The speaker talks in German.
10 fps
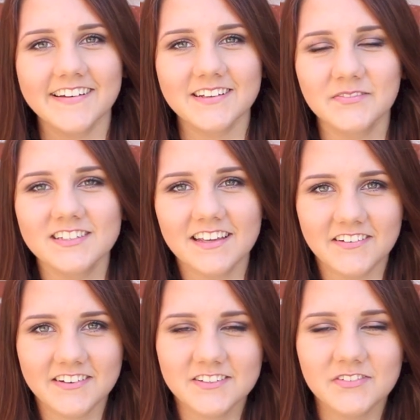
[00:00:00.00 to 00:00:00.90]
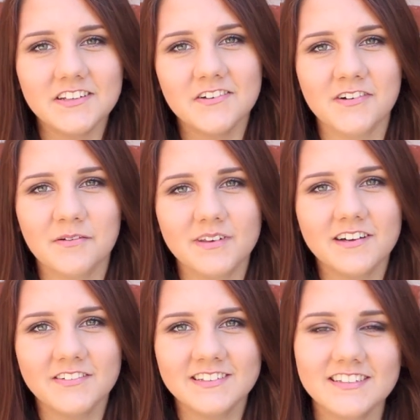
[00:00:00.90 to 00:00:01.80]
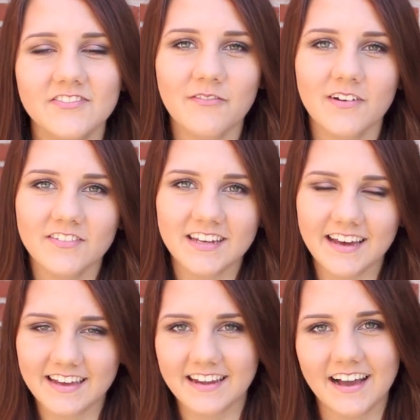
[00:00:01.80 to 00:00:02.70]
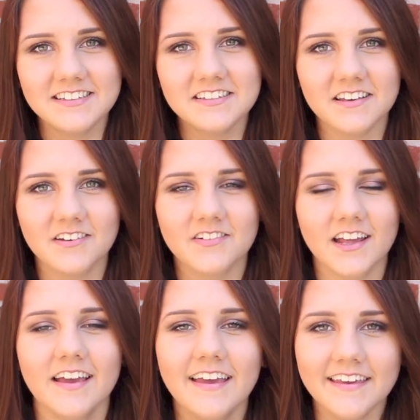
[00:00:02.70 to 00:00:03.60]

Heute gibt es ein neues Video von mir und zwar mal wieder ein Ask Ilona.